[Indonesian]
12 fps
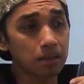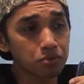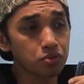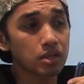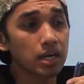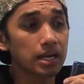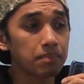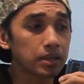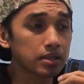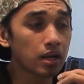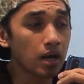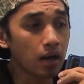tapi sudah
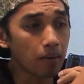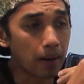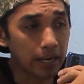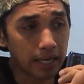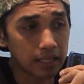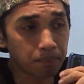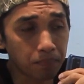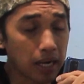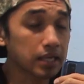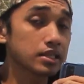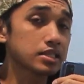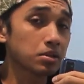dapat paket
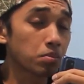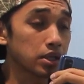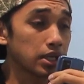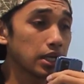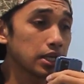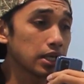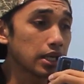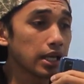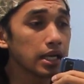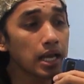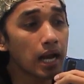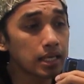praktis seperti ini
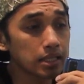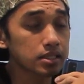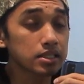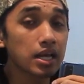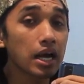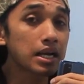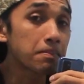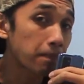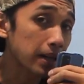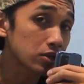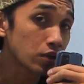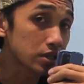ini hanya tersedia ada 4
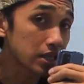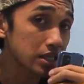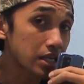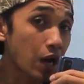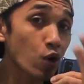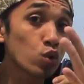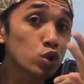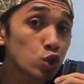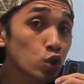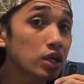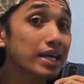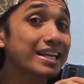unit saja
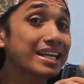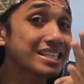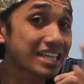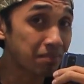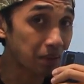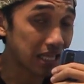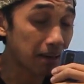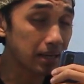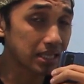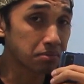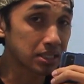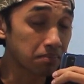untuk rilisan
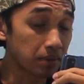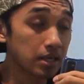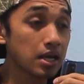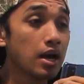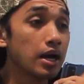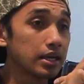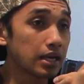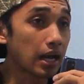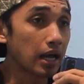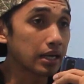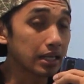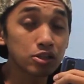pertama teman-teman
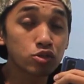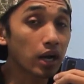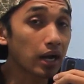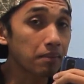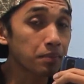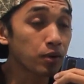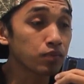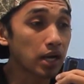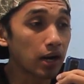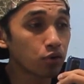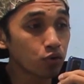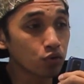nah nanti juga kami belum
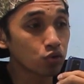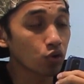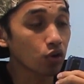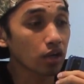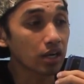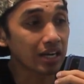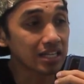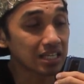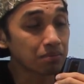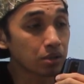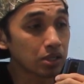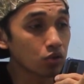tahu untuk
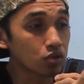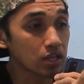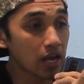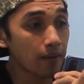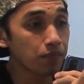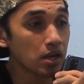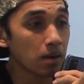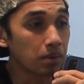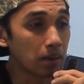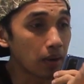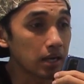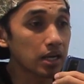rilisan berikutnya
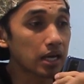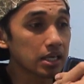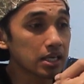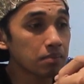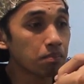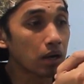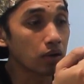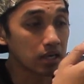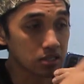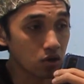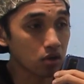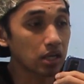berapa hari lagi baru ada
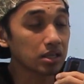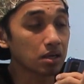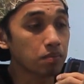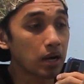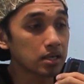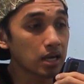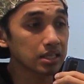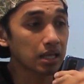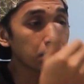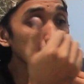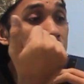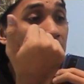stok yang terbanyak
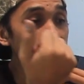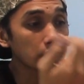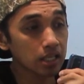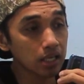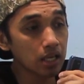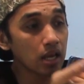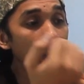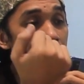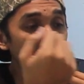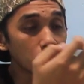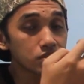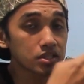tapi untuk saat ini
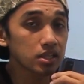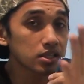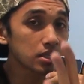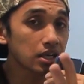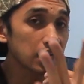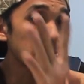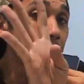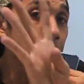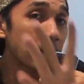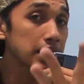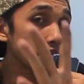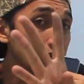launching tinggal
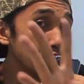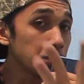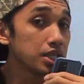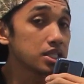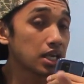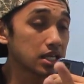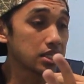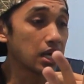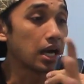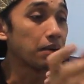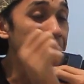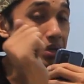4 unit
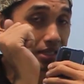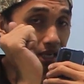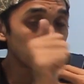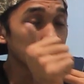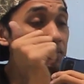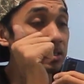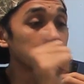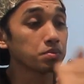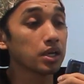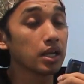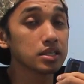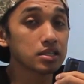saja bisa langsung teman-teman
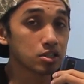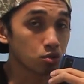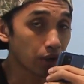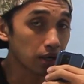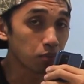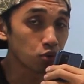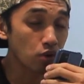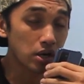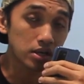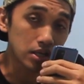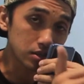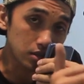pilih sesuai kebutuhan
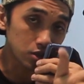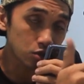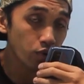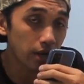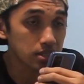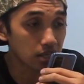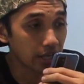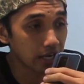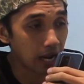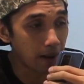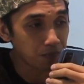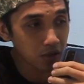dan sesuai
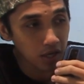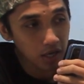selera